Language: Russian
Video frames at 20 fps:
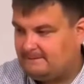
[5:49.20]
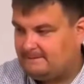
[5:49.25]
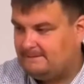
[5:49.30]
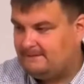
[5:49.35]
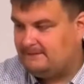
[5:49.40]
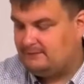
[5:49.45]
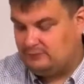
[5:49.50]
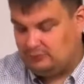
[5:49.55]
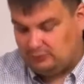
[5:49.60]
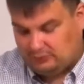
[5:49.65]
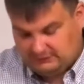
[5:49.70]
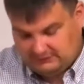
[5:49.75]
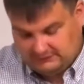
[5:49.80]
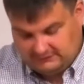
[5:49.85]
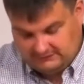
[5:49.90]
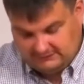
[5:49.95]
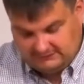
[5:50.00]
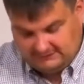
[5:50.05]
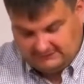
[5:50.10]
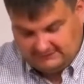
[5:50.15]

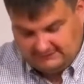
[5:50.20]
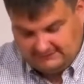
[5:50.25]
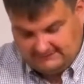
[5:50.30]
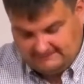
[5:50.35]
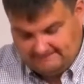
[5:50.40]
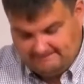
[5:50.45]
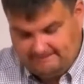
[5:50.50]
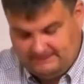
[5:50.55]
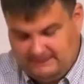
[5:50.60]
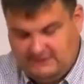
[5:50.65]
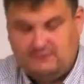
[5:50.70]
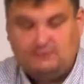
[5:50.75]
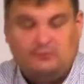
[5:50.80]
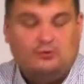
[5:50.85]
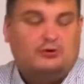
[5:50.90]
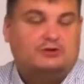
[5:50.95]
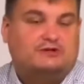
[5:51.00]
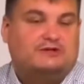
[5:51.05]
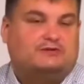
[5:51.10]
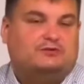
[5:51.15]
тот не
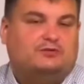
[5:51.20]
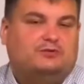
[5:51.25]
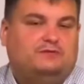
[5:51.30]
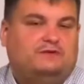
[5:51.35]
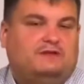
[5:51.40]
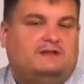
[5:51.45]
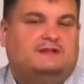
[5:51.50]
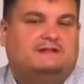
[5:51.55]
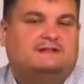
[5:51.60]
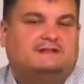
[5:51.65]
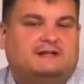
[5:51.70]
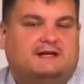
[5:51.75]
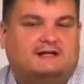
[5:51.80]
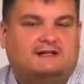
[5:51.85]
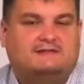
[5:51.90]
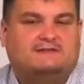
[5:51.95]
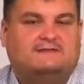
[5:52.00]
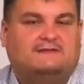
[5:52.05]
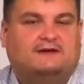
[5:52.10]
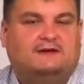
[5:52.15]
может увидеть
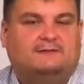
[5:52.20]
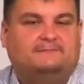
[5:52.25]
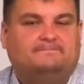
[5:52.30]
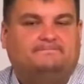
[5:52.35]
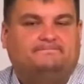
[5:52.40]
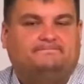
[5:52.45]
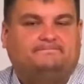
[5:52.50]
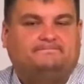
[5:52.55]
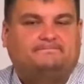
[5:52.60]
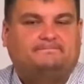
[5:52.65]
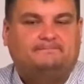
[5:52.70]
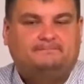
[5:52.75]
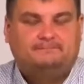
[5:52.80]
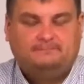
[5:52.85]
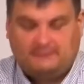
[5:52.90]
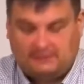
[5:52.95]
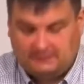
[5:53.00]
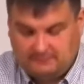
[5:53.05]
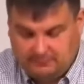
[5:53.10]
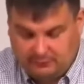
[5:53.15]
Царство
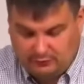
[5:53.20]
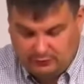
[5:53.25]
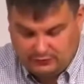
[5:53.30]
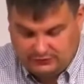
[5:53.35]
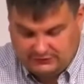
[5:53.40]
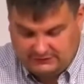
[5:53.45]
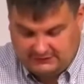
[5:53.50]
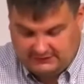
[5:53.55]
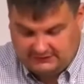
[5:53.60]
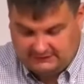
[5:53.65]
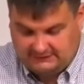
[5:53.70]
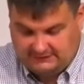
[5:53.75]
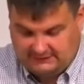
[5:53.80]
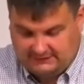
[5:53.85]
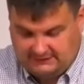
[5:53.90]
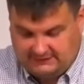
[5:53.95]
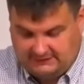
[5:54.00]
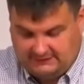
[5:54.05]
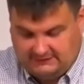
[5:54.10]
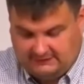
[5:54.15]
Божье.
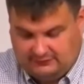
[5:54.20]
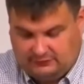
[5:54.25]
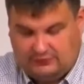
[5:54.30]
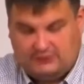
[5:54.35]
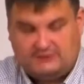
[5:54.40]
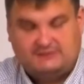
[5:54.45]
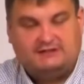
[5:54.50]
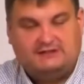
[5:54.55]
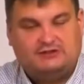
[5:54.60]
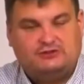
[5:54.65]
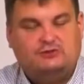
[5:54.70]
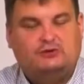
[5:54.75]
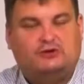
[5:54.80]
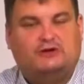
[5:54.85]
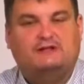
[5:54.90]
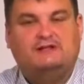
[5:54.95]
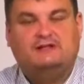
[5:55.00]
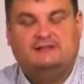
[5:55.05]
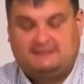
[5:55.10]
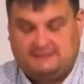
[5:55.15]
То есть должно
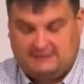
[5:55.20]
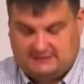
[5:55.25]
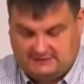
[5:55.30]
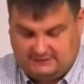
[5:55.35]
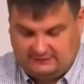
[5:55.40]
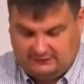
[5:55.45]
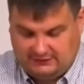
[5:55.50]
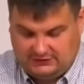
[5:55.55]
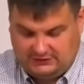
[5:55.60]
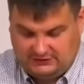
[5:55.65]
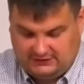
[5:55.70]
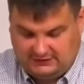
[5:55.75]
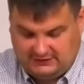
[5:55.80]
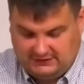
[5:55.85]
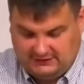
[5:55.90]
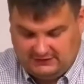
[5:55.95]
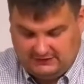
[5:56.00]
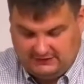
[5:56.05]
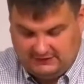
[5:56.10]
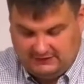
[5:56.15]
родиться свыше –
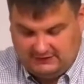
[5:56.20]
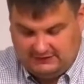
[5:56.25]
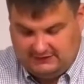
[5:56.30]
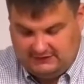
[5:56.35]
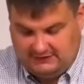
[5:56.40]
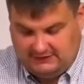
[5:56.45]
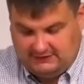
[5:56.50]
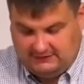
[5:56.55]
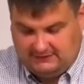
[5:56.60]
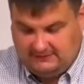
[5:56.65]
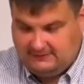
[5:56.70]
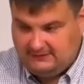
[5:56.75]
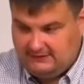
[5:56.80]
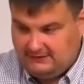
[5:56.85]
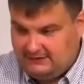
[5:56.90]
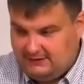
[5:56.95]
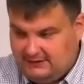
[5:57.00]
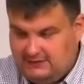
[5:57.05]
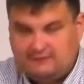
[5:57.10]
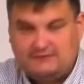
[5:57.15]
и
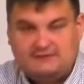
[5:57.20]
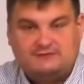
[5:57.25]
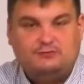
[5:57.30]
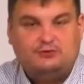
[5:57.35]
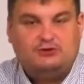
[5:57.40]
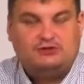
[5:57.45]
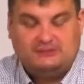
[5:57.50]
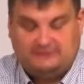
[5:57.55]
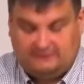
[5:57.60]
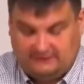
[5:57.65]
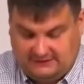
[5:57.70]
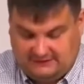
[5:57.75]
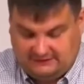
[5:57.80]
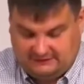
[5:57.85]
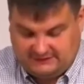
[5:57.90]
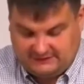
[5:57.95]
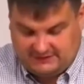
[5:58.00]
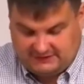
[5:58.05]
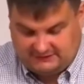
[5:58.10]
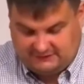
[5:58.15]
невозможно войти в
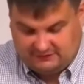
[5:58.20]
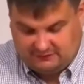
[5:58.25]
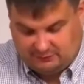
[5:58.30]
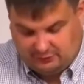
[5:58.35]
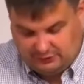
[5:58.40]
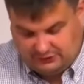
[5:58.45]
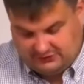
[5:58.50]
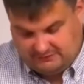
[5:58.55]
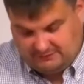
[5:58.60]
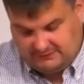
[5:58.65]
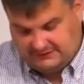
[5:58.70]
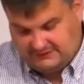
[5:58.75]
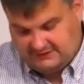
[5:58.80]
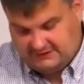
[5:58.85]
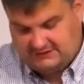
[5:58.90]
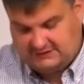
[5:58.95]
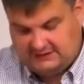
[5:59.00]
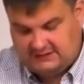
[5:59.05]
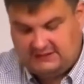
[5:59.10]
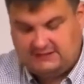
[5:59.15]
Царство Божие без
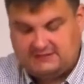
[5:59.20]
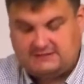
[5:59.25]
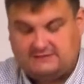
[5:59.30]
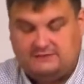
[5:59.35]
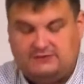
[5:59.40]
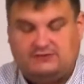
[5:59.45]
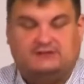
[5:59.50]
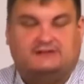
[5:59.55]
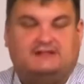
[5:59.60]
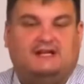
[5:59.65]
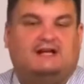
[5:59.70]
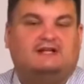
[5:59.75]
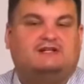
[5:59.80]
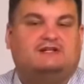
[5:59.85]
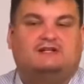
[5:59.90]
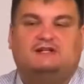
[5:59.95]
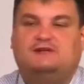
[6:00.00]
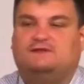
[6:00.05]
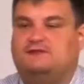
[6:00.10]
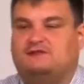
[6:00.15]
рождения свыше.
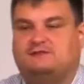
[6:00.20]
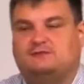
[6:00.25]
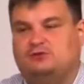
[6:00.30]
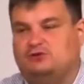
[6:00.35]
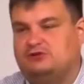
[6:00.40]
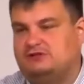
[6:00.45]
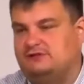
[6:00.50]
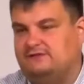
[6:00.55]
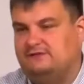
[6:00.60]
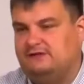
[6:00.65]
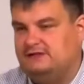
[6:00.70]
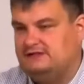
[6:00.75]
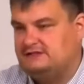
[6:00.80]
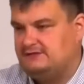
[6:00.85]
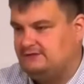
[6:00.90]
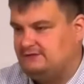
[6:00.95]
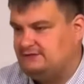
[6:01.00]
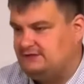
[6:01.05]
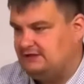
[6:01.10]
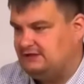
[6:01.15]
Также невозможно влиться
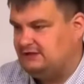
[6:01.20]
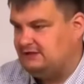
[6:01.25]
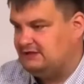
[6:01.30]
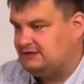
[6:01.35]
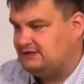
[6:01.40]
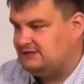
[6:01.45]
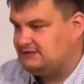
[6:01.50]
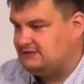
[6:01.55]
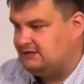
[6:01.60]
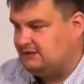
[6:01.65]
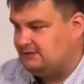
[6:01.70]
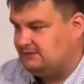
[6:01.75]
в тело Христа,